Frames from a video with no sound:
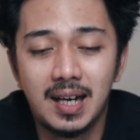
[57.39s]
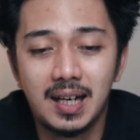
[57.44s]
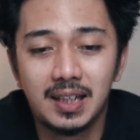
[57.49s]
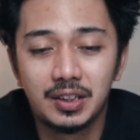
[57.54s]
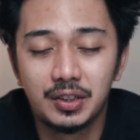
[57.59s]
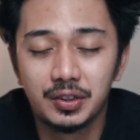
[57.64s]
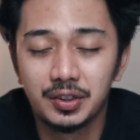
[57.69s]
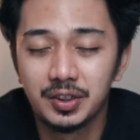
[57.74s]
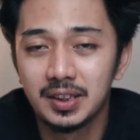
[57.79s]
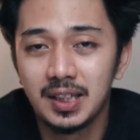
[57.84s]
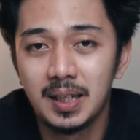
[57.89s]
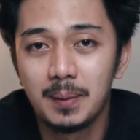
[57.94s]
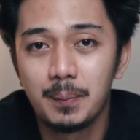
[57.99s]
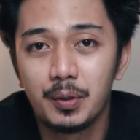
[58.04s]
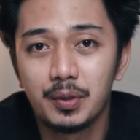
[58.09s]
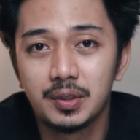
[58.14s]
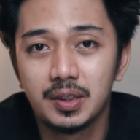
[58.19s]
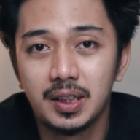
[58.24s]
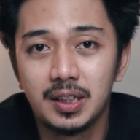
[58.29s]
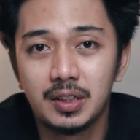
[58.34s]
at yung
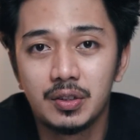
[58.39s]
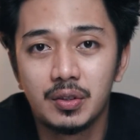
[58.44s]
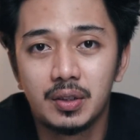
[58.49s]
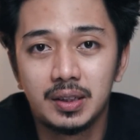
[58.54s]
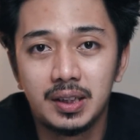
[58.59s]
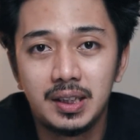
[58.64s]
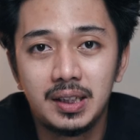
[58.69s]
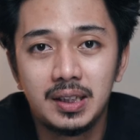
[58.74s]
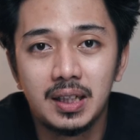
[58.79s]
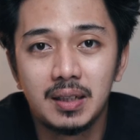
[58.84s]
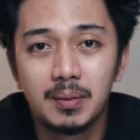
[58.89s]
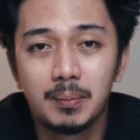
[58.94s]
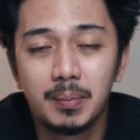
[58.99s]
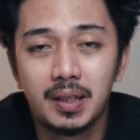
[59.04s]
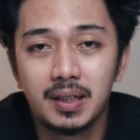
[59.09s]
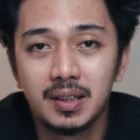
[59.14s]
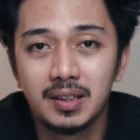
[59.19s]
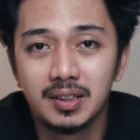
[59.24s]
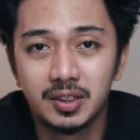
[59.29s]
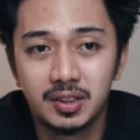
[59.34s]
sinabi ko sa inyo kanina
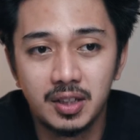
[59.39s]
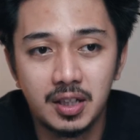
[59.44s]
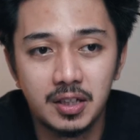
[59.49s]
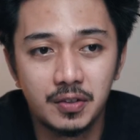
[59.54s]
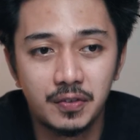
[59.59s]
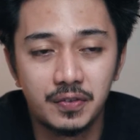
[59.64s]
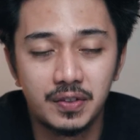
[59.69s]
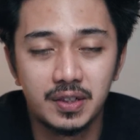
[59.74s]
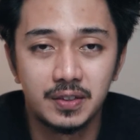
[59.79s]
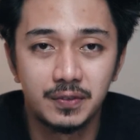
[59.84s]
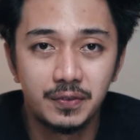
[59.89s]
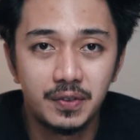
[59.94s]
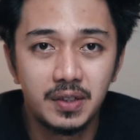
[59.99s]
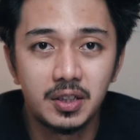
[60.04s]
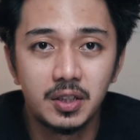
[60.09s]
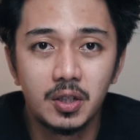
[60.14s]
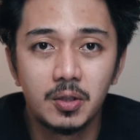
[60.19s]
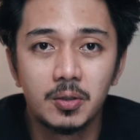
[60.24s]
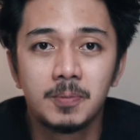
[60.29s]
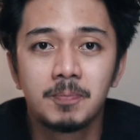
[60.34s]
by the start of this
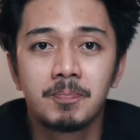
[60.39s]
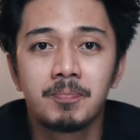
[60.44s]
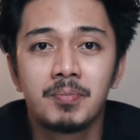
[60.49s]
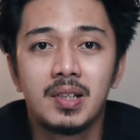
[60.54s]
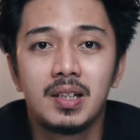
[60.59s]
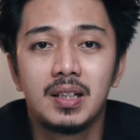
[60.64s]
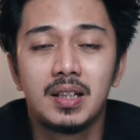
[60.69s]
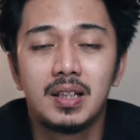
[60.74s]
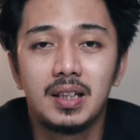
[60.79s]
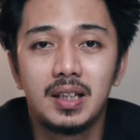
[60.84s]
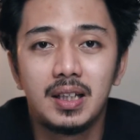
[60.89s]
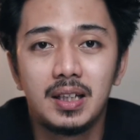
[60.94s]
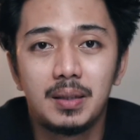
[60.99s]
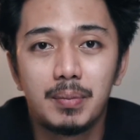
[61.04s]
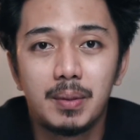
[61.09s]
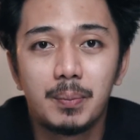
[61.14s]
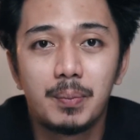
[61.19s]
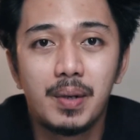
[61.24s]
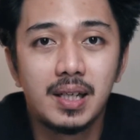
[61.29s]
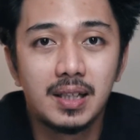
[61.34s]
video,
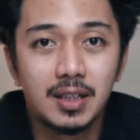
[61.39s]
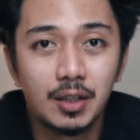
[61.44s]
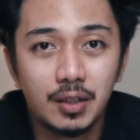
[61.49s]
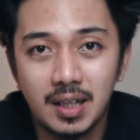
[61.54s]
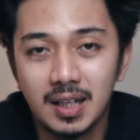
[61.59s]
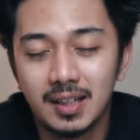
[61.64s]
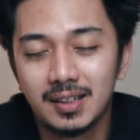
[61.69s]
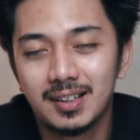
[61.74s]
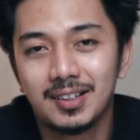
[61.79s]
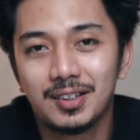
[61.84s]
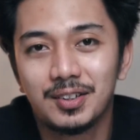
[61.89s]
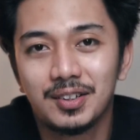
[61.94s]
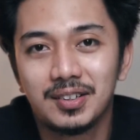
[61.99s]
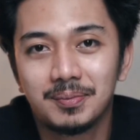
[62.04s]
i-breakdown natin